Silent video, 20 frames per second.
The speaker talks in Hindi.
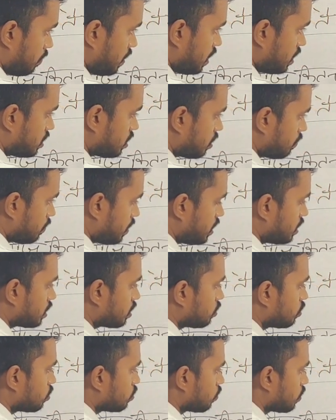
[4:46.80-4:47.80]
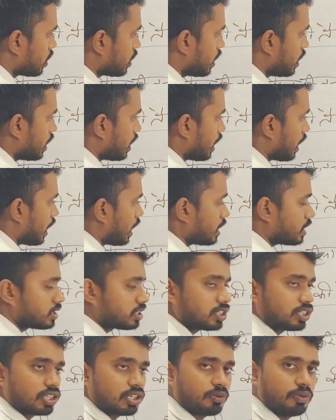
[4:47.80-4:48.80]
बीज से बीज की जो दूरी है आठ
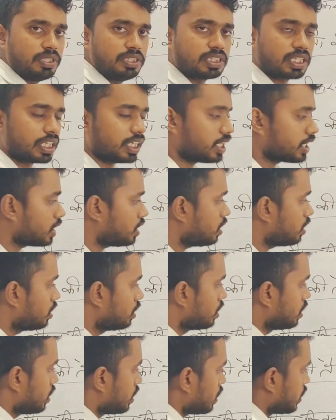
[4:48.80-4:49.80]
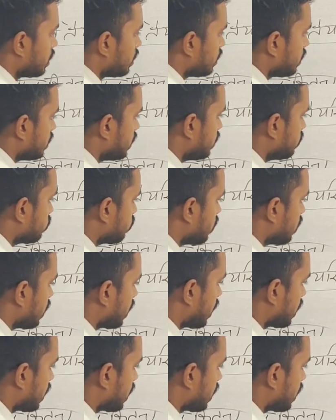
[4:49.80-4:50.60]
से नौ इंच रहेगा ये जो है